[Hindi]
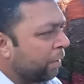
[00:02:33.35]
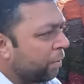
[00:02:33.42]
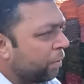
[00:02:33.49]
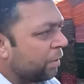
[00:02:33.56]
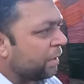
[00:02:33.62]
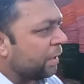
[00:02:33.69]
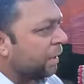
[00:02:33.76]

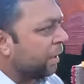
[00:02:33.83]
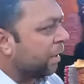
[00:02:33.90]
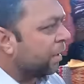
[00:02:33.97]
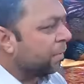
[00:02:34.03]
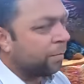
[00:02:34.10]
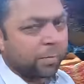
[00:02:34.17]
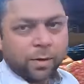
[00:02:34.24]
तो इसलिए
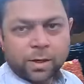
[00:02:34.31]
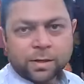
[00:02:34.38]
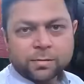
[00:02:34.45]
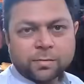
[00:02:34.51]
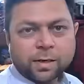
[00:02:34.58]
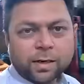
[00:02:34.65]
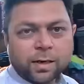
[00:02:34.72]
ना
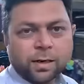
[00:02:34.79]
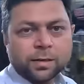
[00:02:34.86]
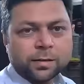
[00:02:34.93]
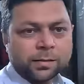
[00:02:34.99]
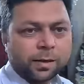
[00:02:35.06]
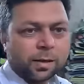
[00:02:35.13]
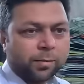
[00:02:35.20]
इम्प्लॉज़ वगैरह
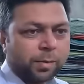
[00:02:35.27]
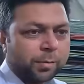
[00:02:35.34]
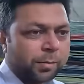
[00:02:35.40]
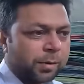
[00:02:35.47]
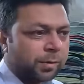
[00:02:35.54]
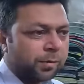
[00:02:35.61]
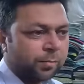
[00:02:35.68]
यहाँ पर
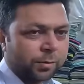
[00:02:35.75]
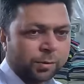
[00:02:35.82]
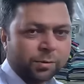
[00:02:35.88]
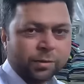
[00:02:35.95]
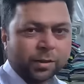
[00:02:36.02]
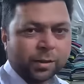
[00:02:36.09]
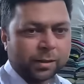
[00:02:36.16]
अभी
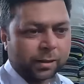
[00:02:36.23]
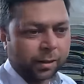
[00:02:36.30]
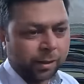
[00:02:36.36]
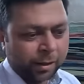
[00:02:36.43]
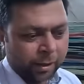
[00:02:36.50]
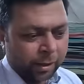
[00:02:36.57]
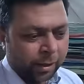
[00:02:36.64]
मौजूद नहीं है